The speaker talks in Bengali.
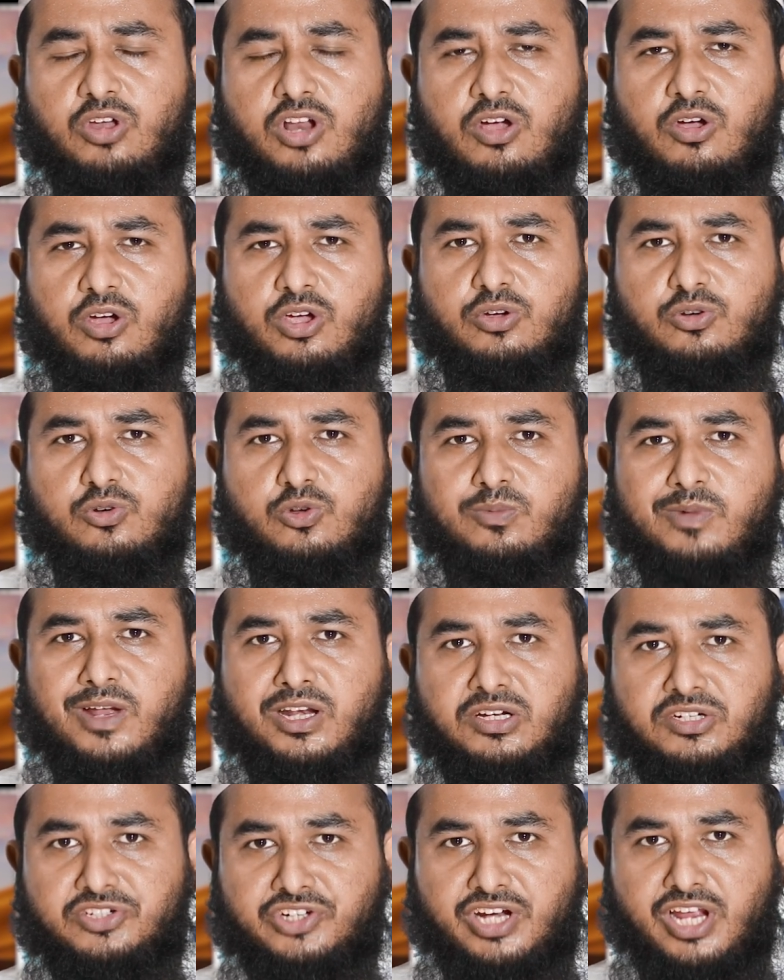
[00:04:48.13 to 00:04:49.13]
করা হয়
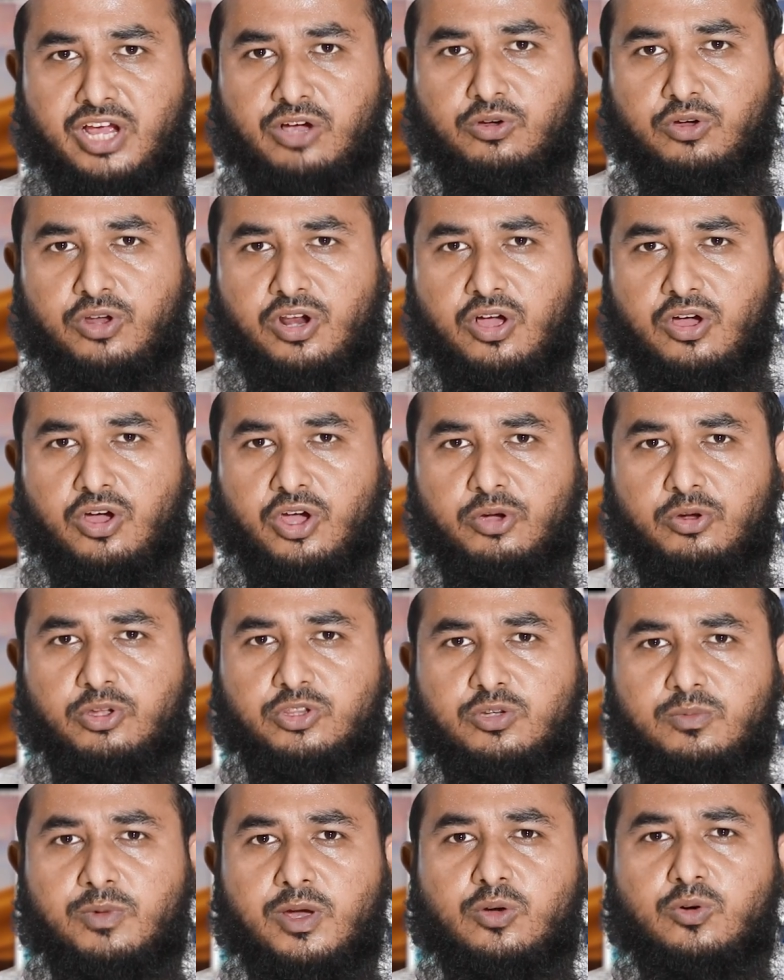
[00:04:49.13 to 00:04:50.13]
কুরবানিটা না করা হয়
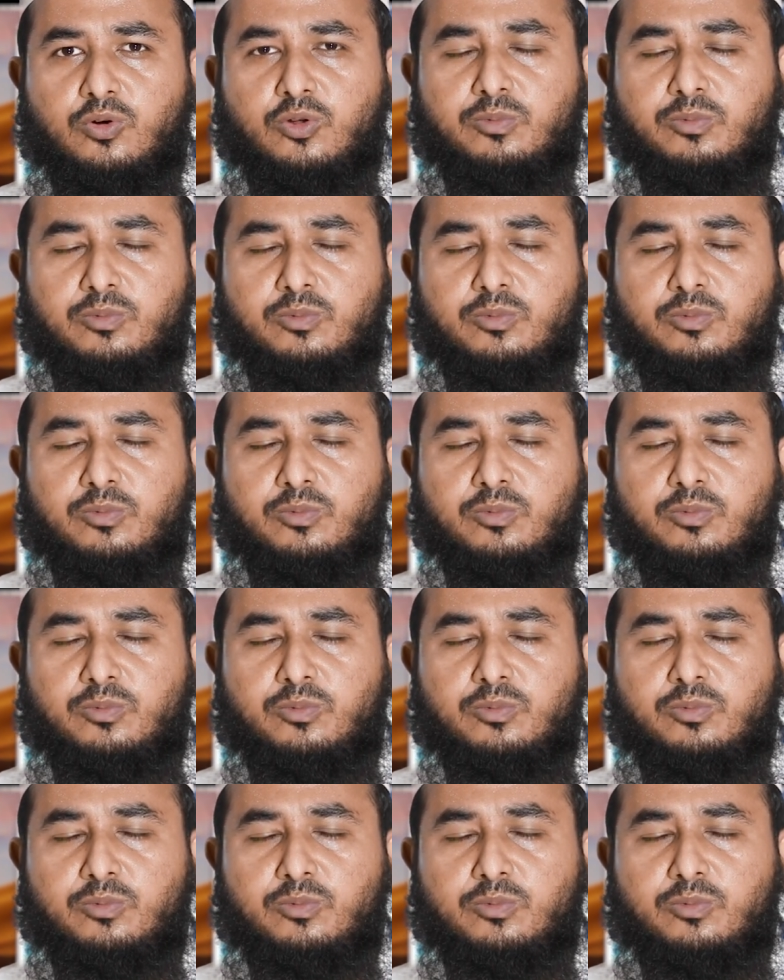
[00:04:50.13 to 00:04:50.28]
অথবা